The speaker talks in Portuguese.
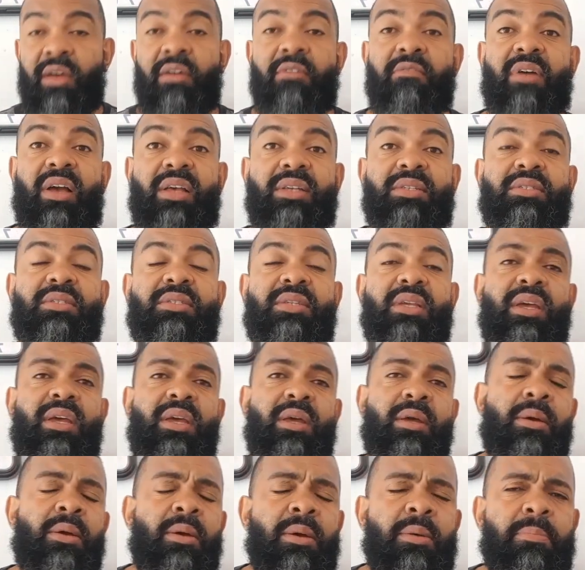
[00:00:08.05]
Vai
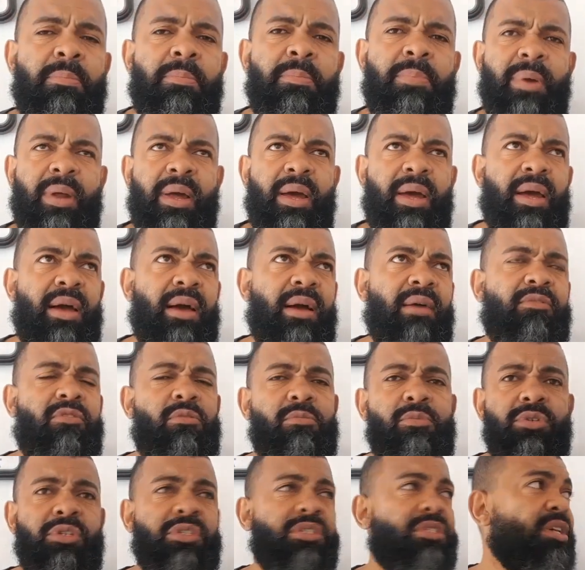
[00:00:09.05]
ser para,
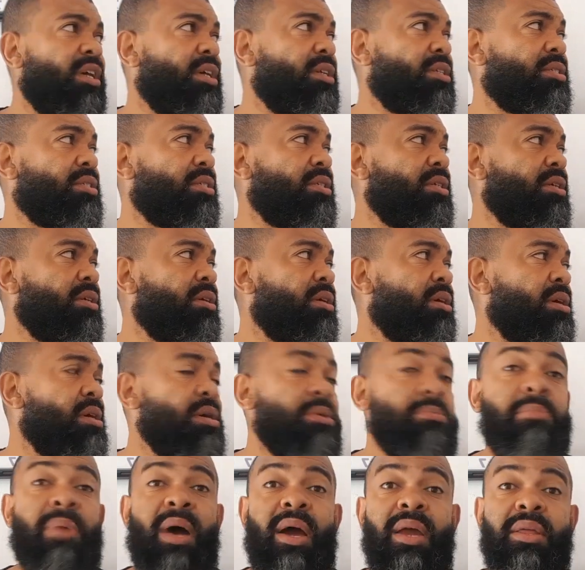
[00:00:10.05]
vamos dizer assim,
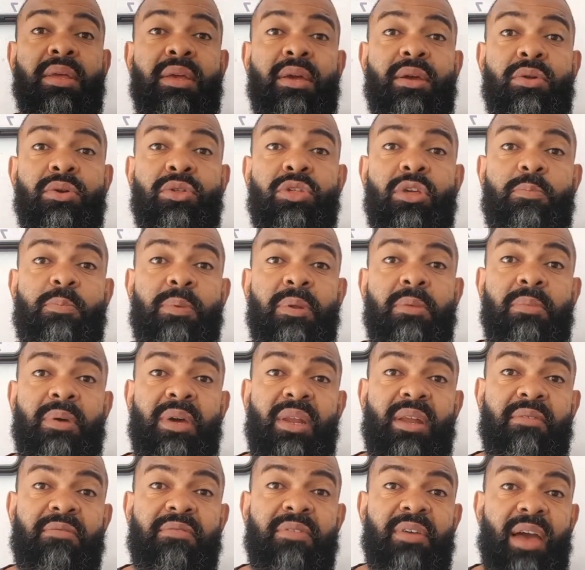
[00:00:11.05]
marinheiros de
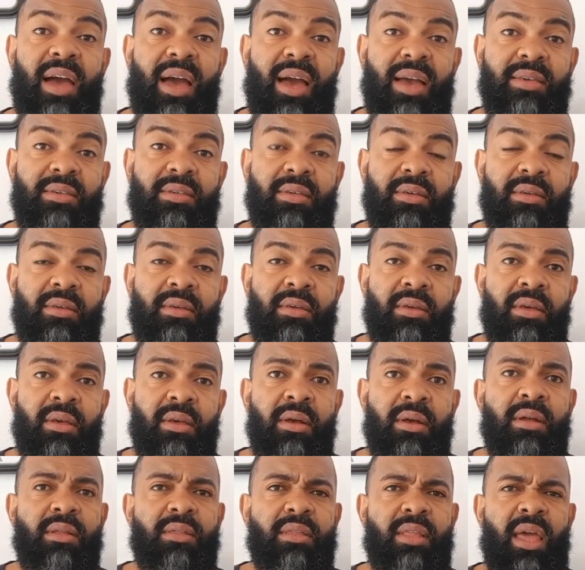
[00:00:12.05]
primeira viagem,
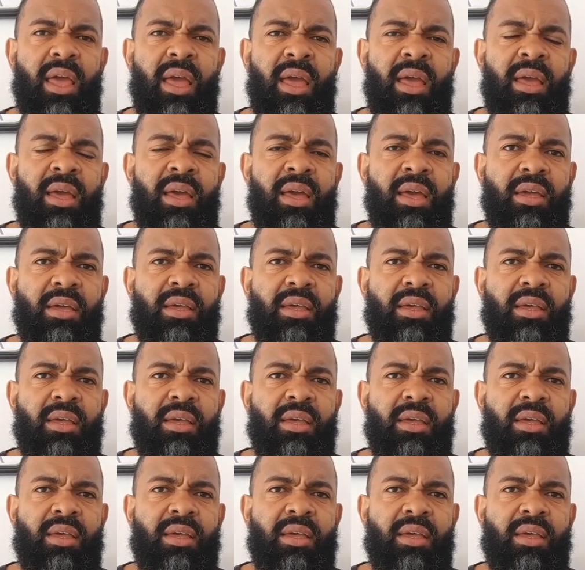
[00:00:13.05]
né?